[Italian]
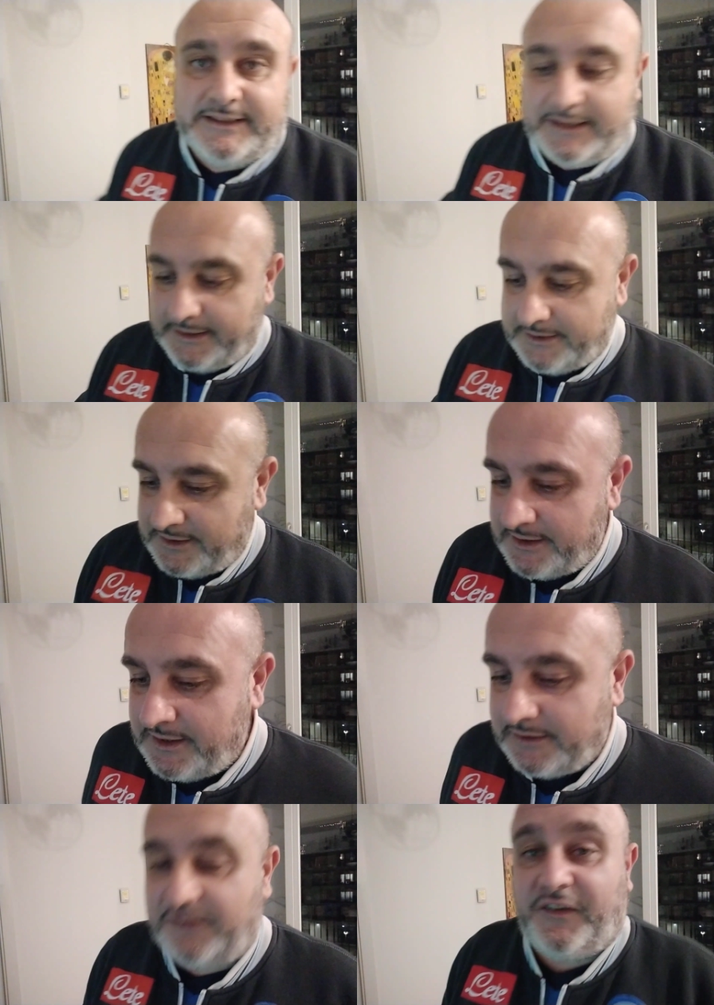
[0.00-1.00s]
di,
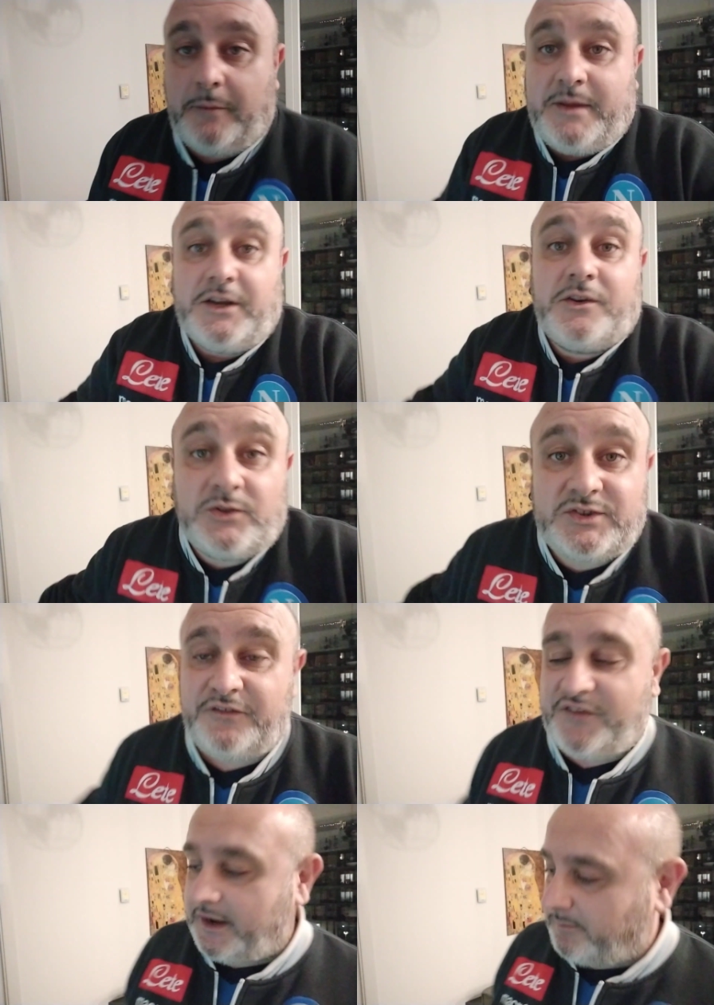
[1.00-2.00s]
di, Fabian non si
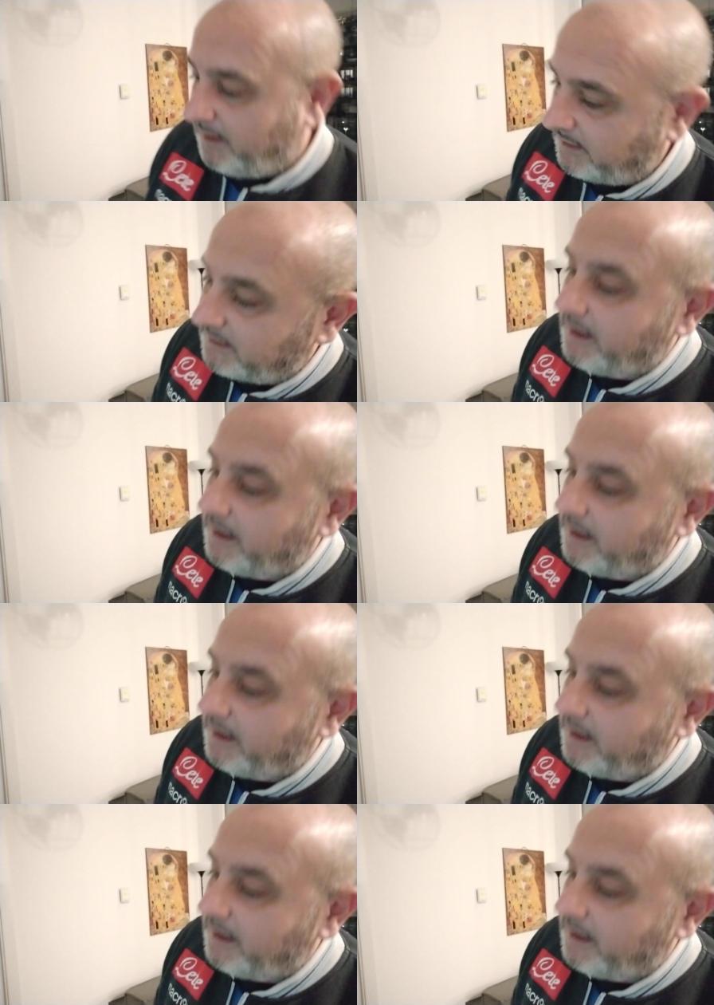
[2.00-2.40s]
ferma.